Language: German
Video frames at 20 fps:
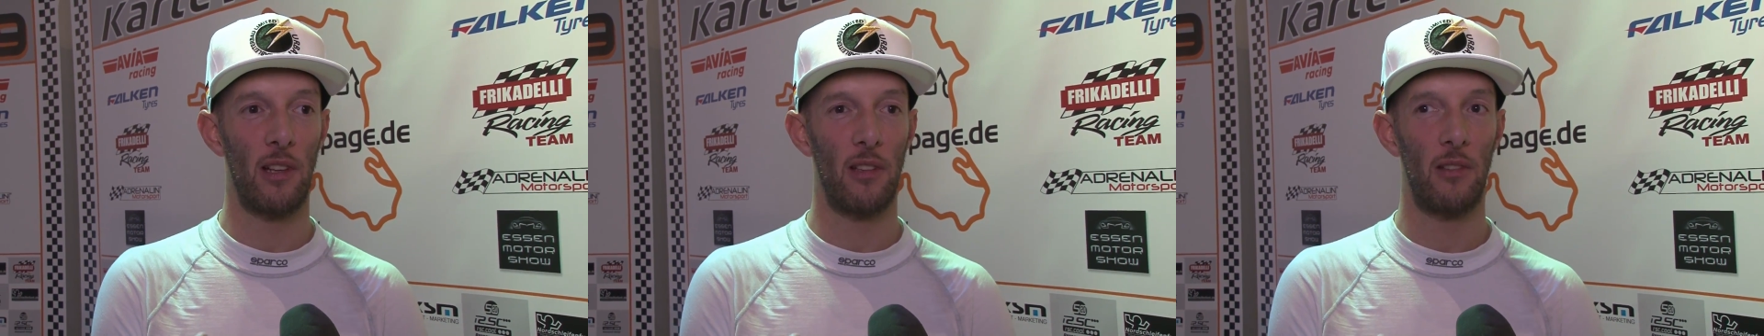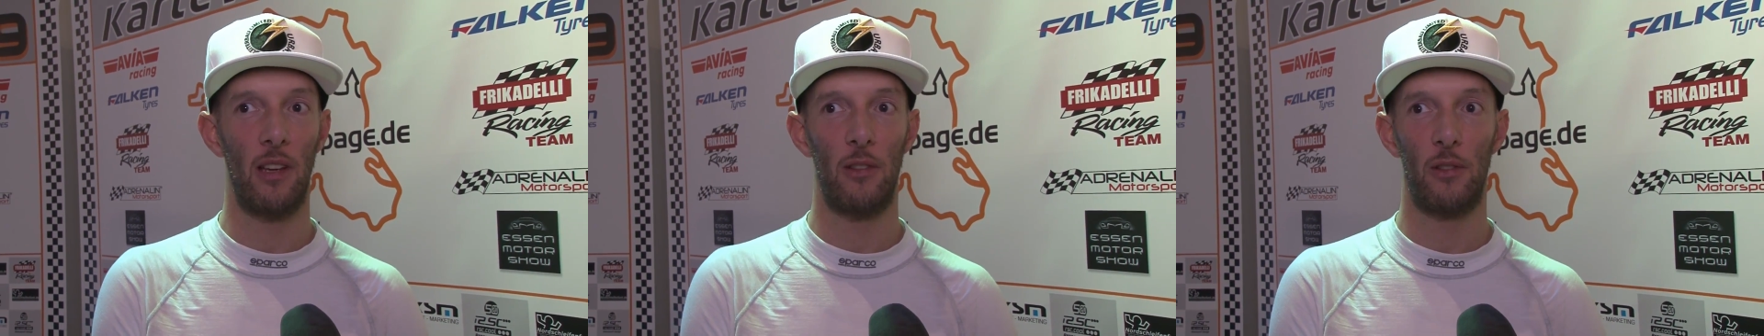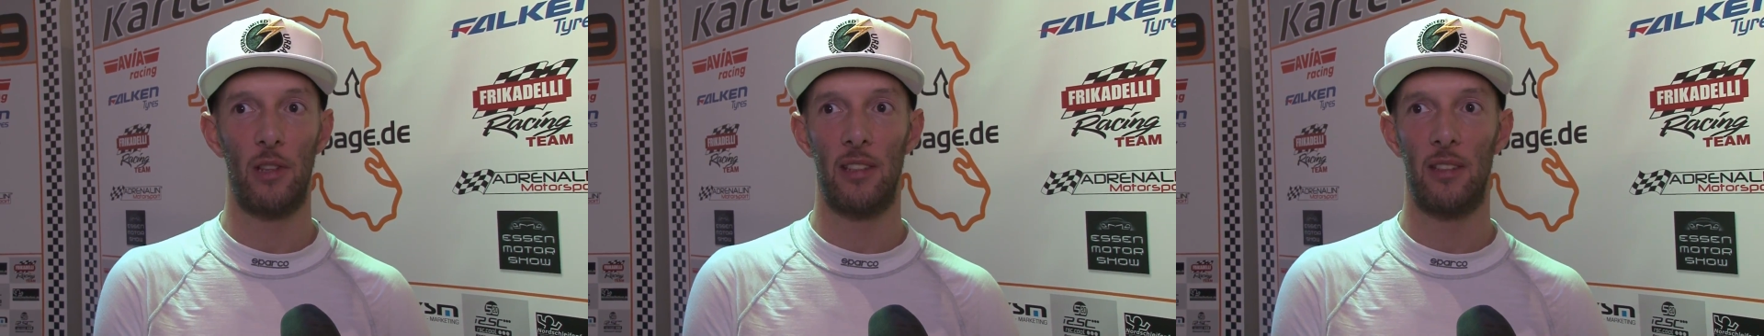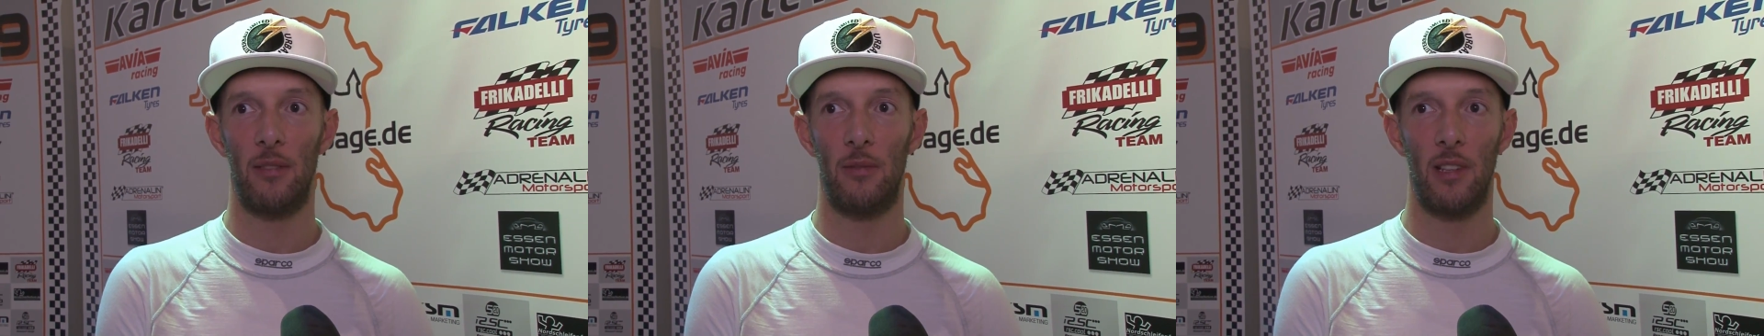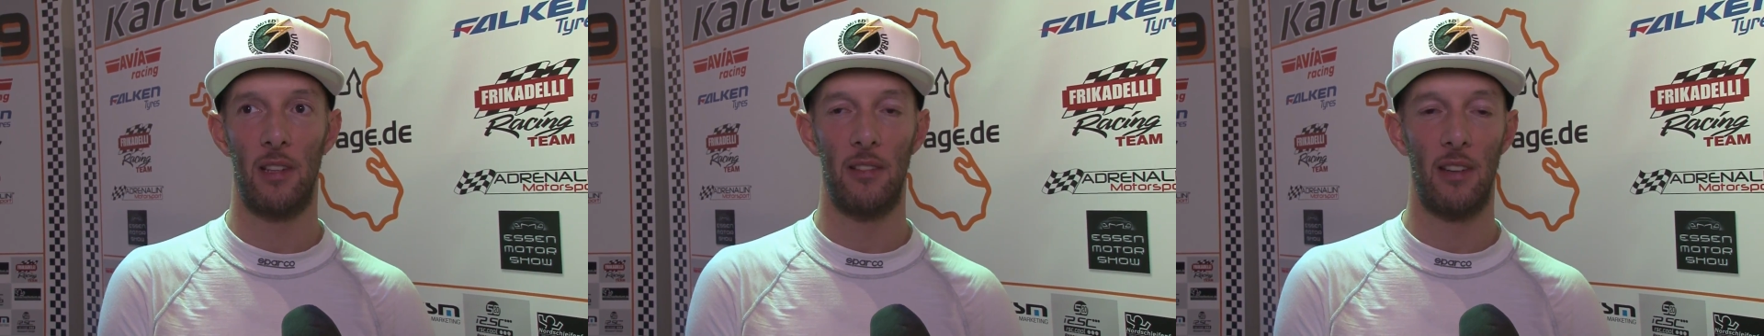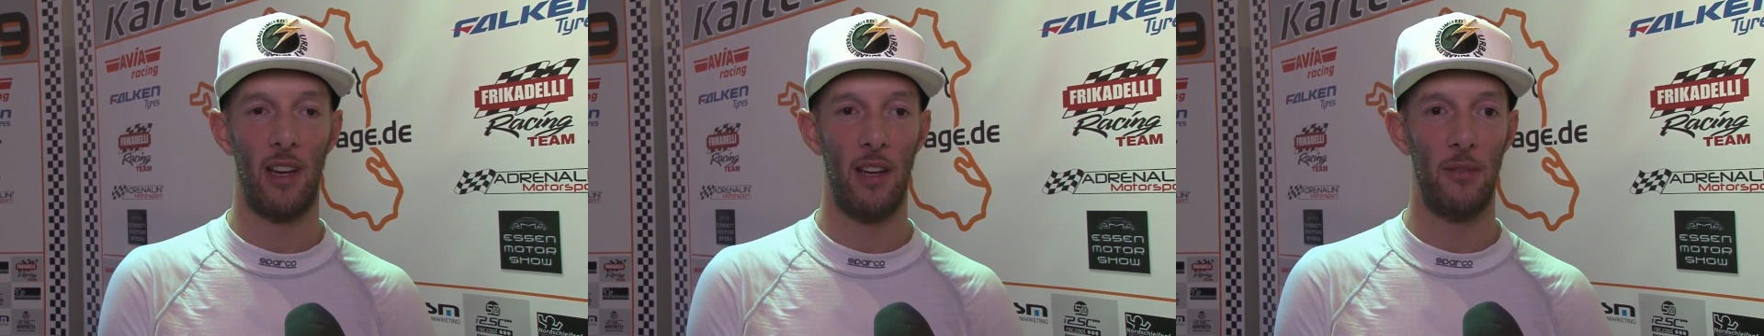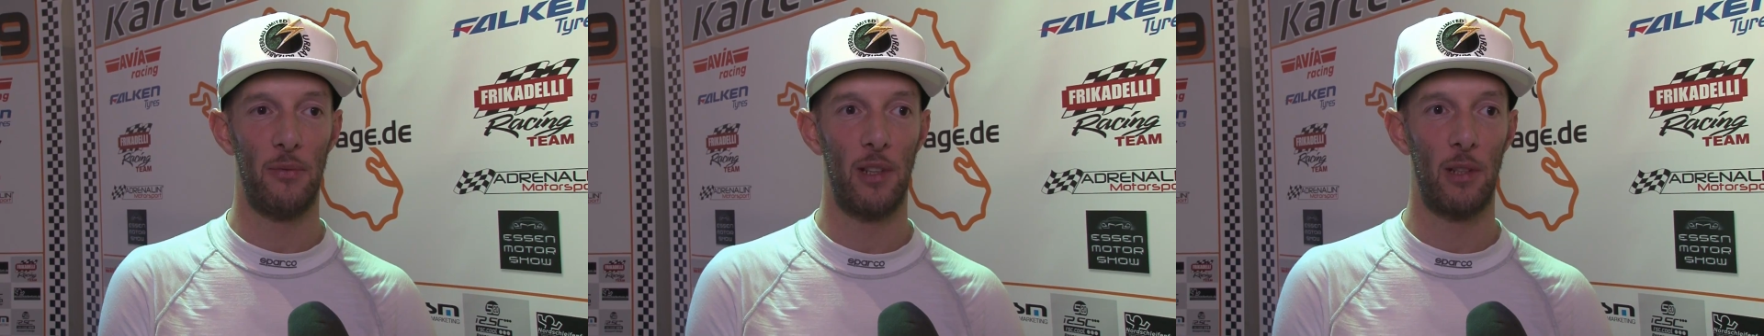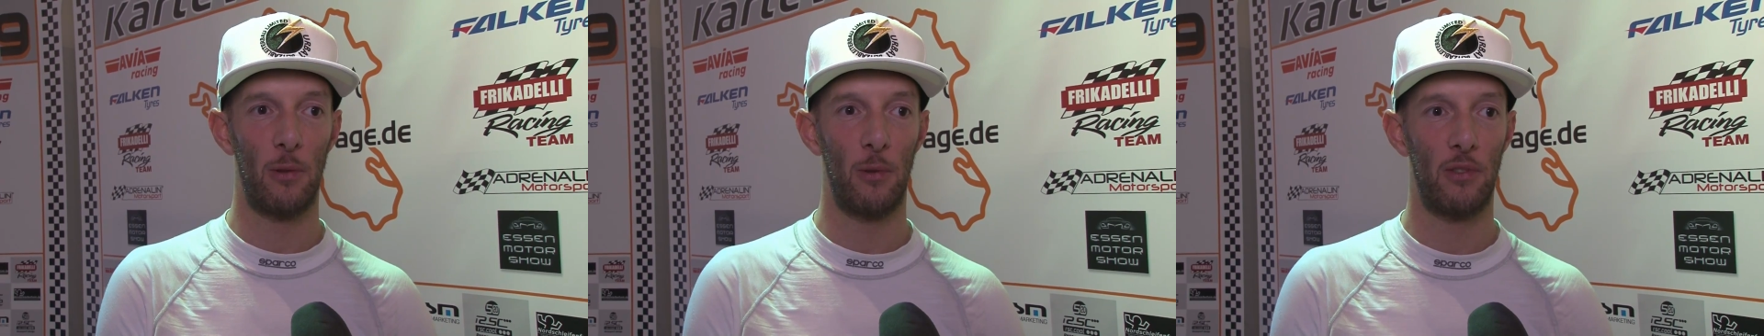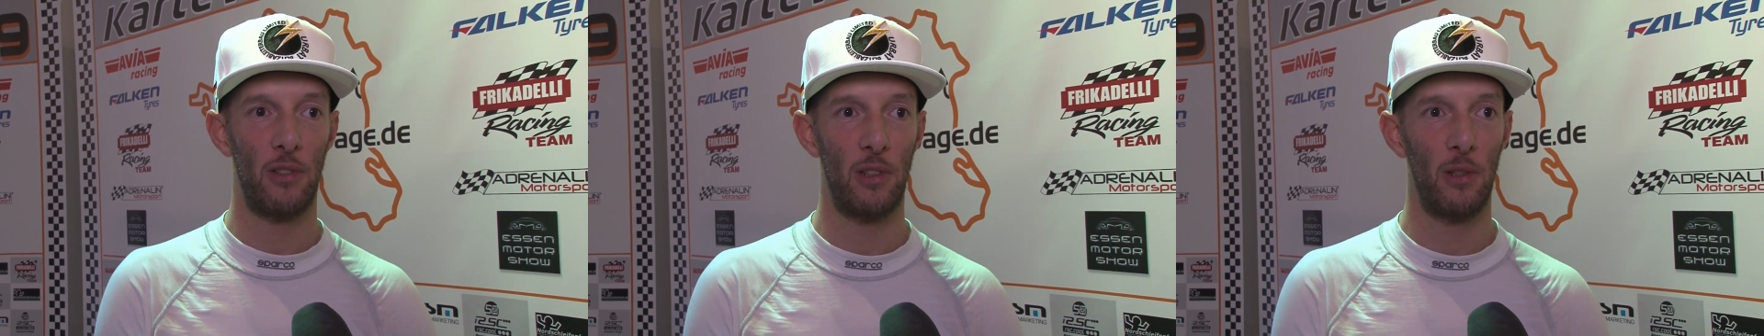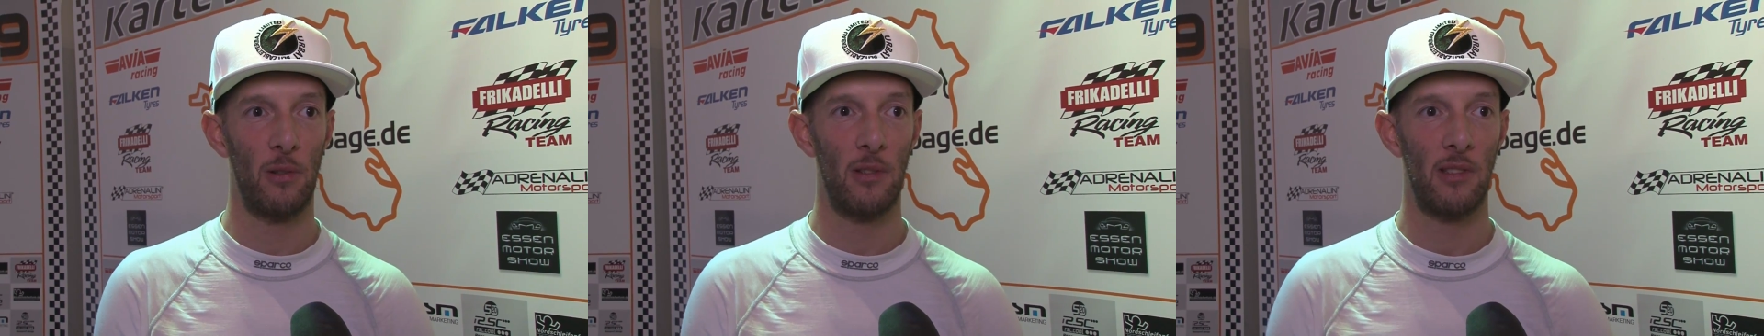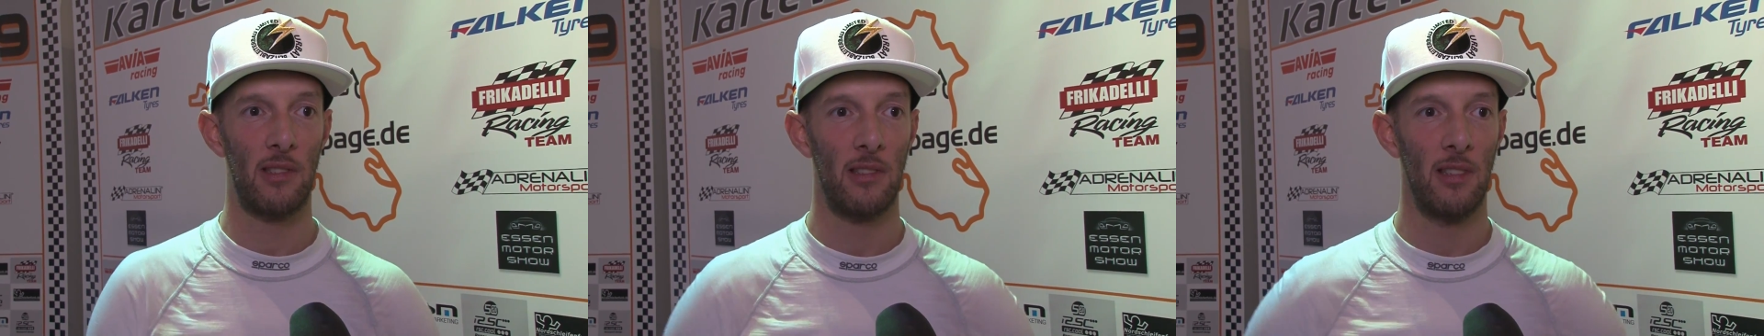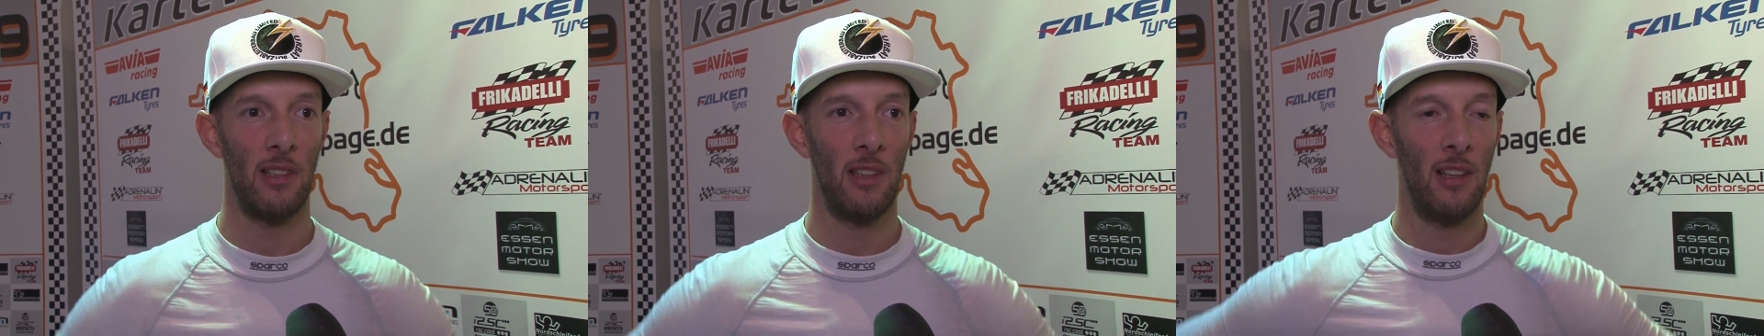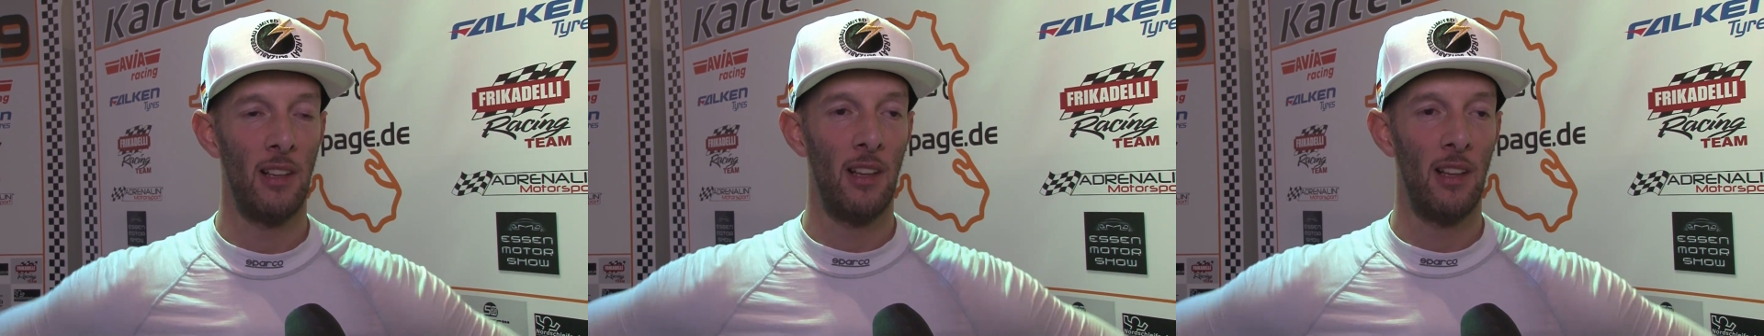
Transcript: Also ich hatte wieder drei, vier gute Jungs.